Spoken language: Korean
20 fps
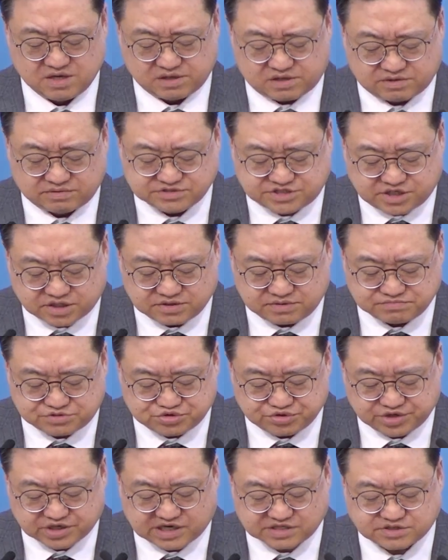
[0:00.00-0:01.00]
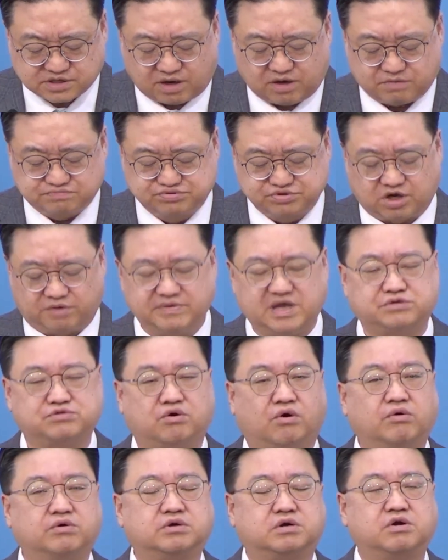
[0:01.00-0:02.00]
여러분 지금 주님께서 무덤에
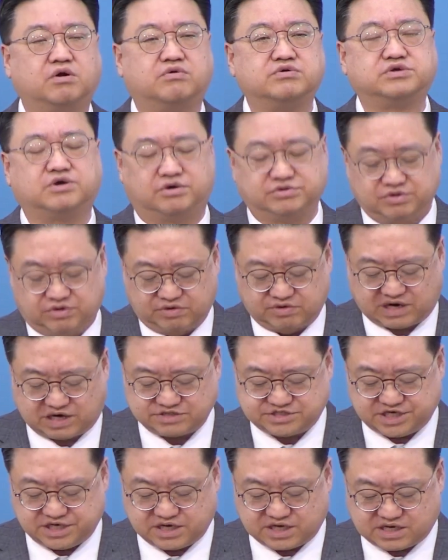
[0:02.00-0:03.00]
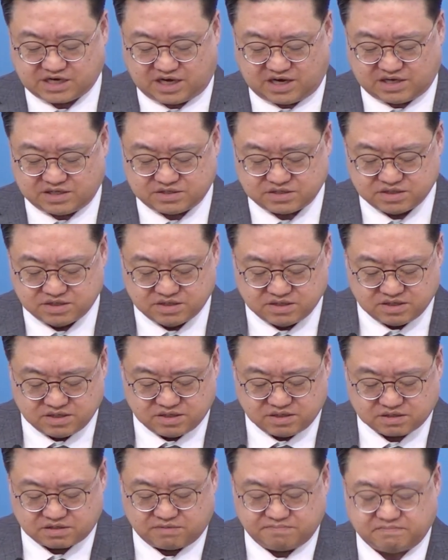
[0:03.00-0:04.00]
돌을 옮겨 놓으라 하시니까
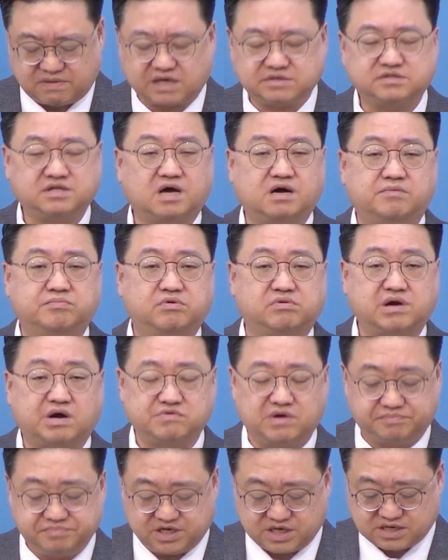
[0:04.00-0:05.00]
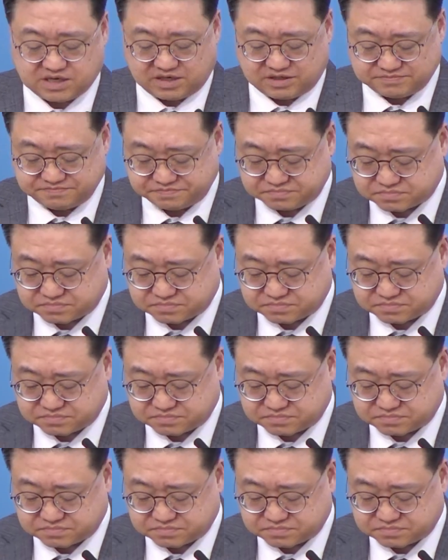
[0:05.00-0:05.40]
여러분 마르다가 뭐라고 합니까?